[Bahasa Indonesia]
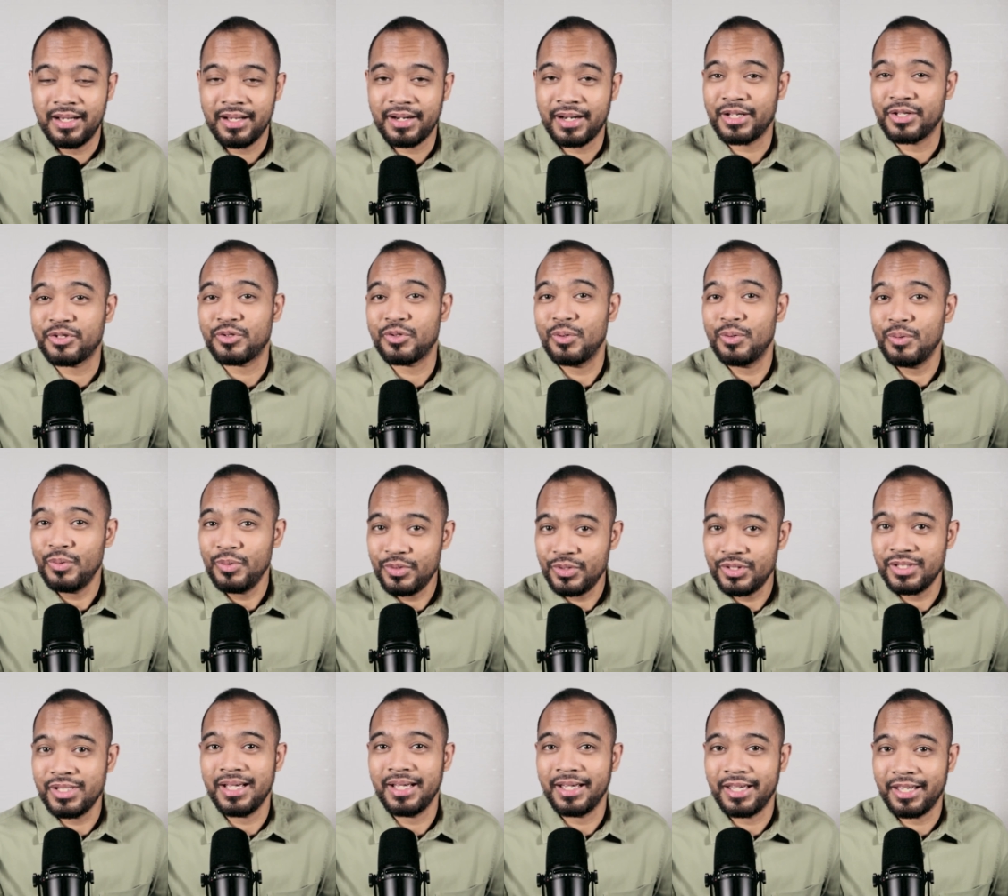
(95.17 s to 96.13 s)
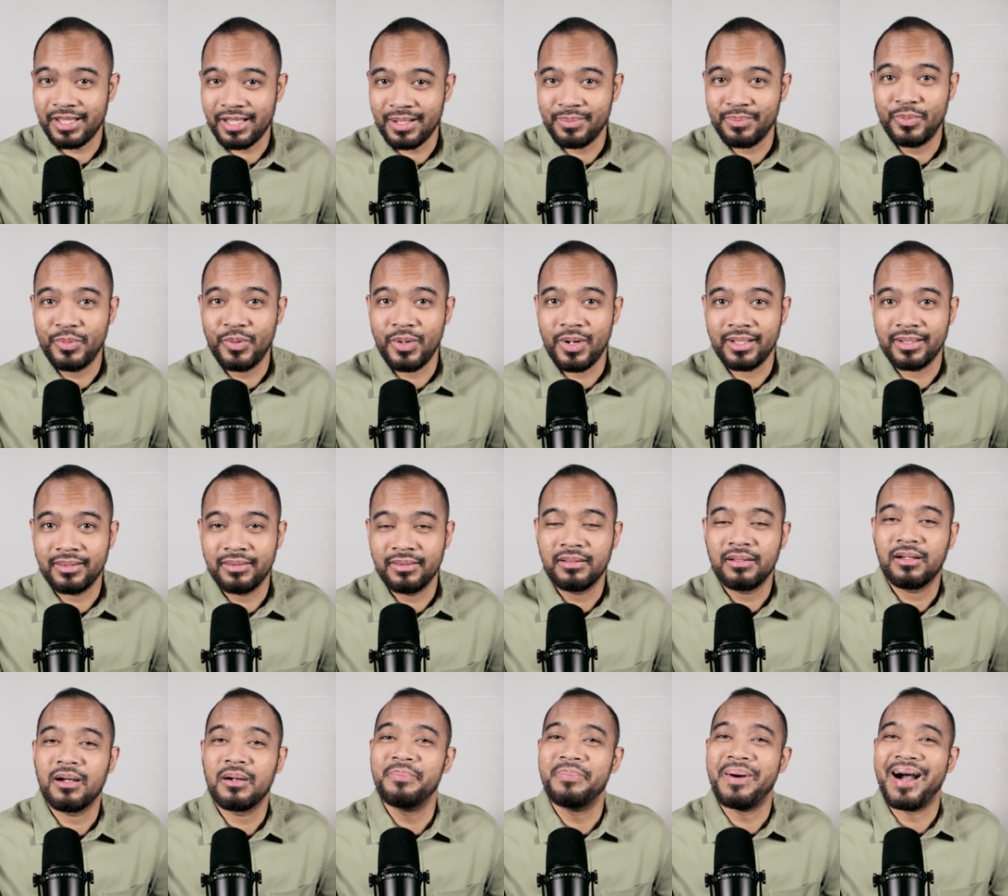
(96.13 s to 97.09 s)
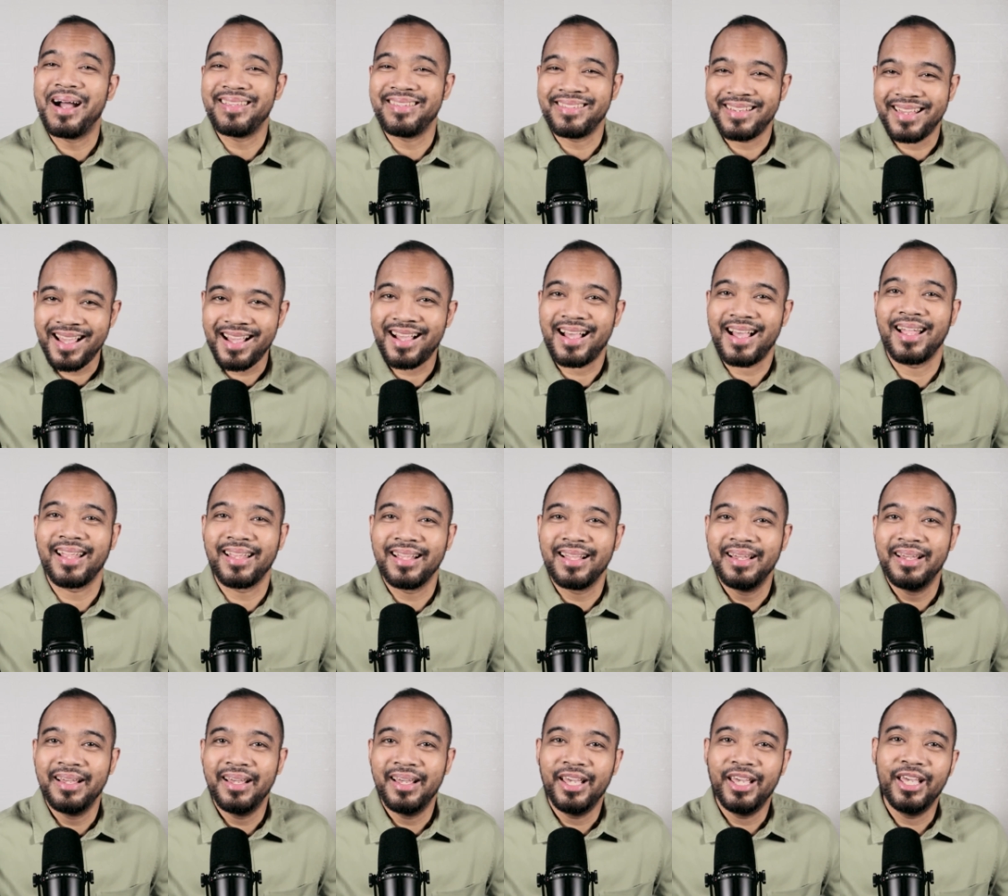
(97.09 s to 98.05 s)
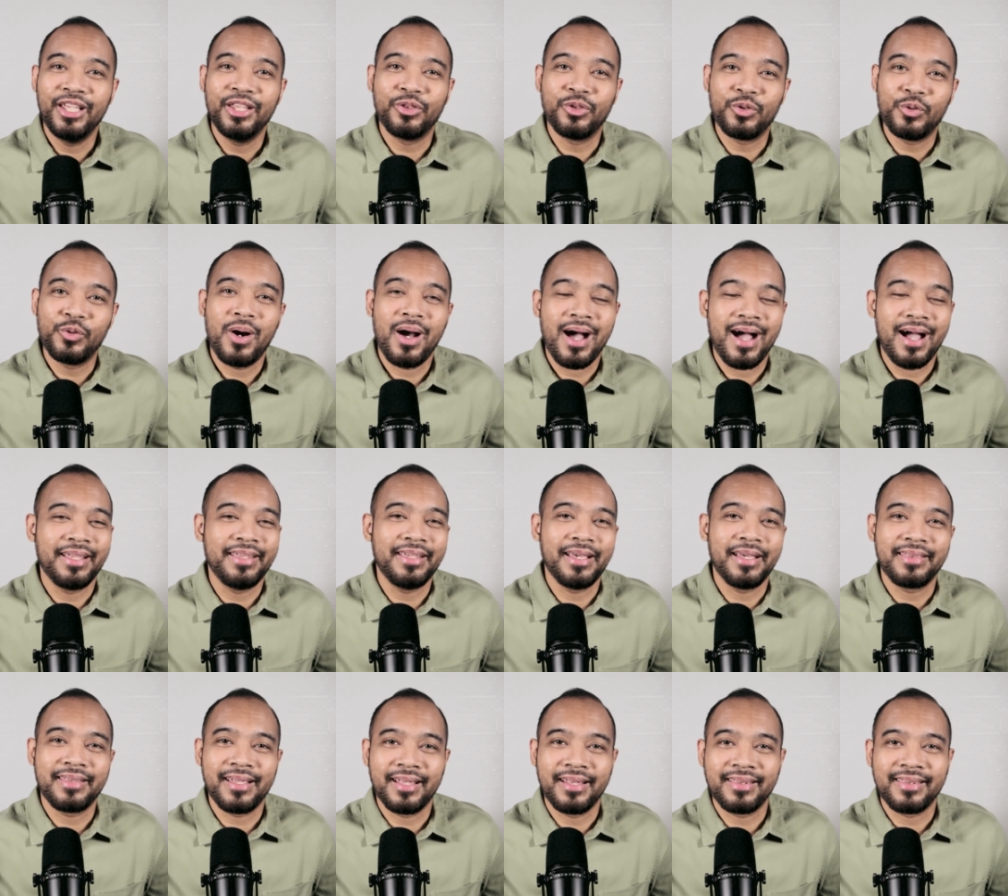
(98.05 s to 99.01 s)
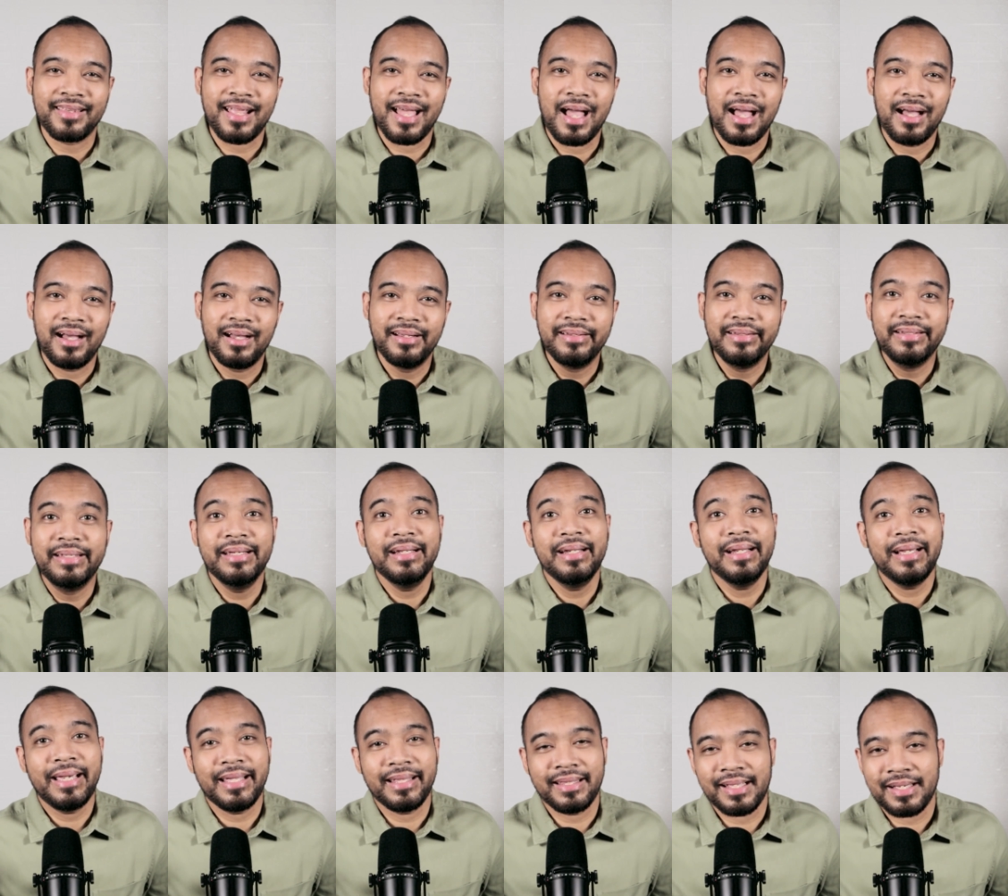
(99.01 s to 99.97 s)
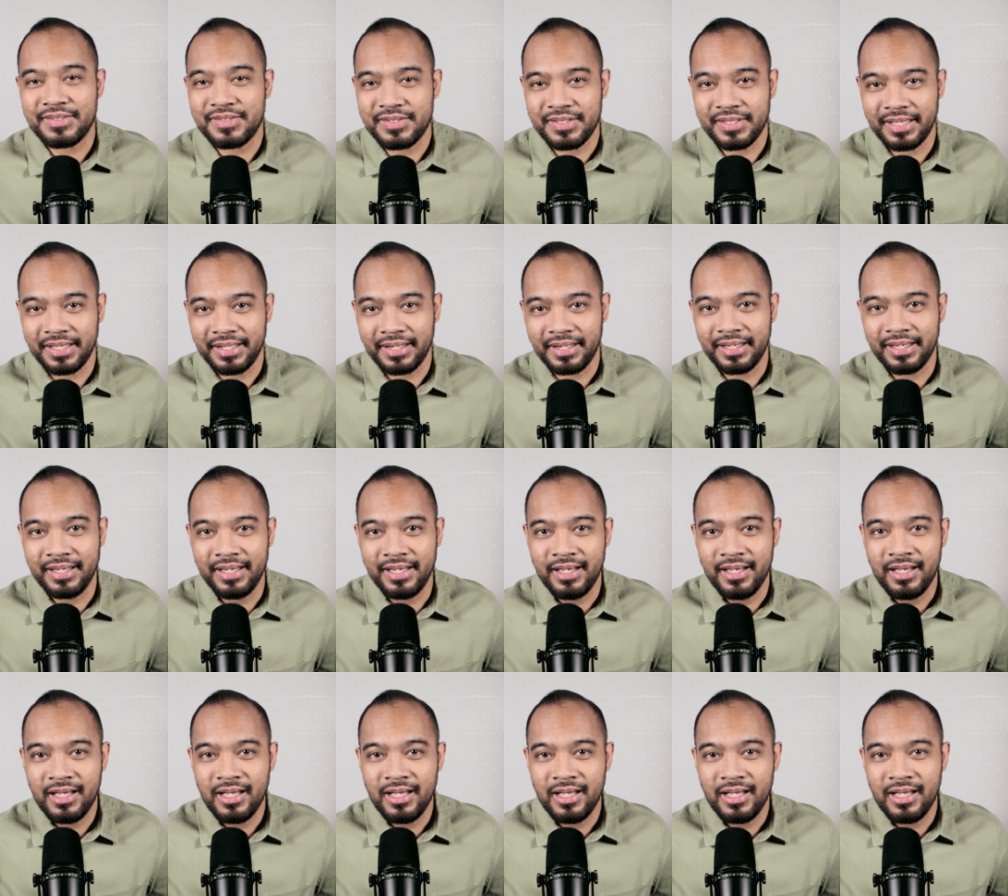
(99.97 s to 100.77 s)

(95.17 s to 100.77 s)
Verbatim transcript: resolusi yang kita buat kebanyakan itu hanya tentang diri kita sendiri.